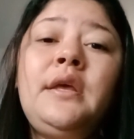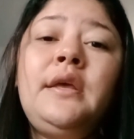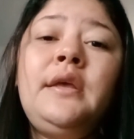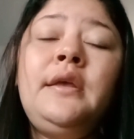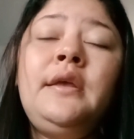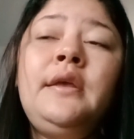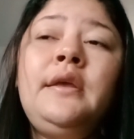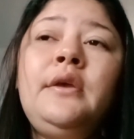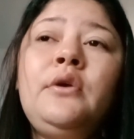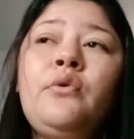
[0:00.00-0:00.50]

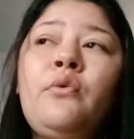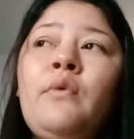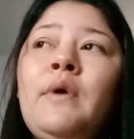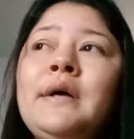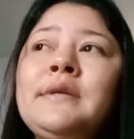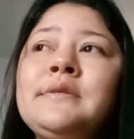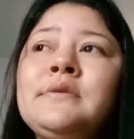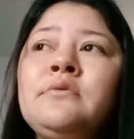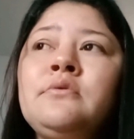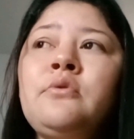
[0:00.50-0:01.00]
E eu
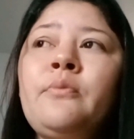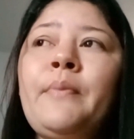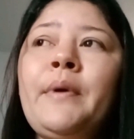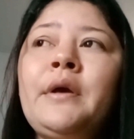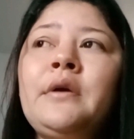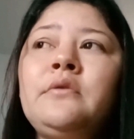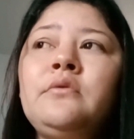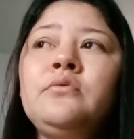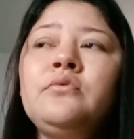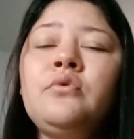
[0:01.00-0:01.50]
quase não tô
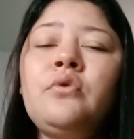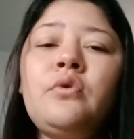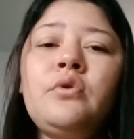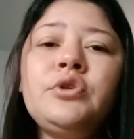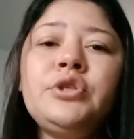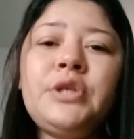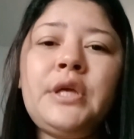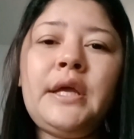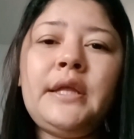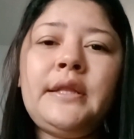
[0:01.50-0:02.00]
pegando no
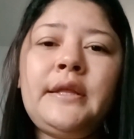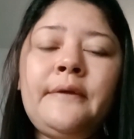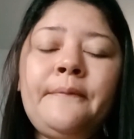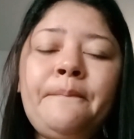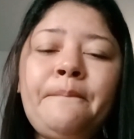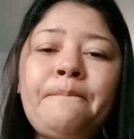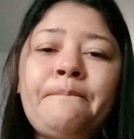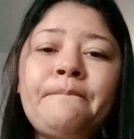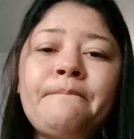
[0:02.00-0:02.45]
crochê, né?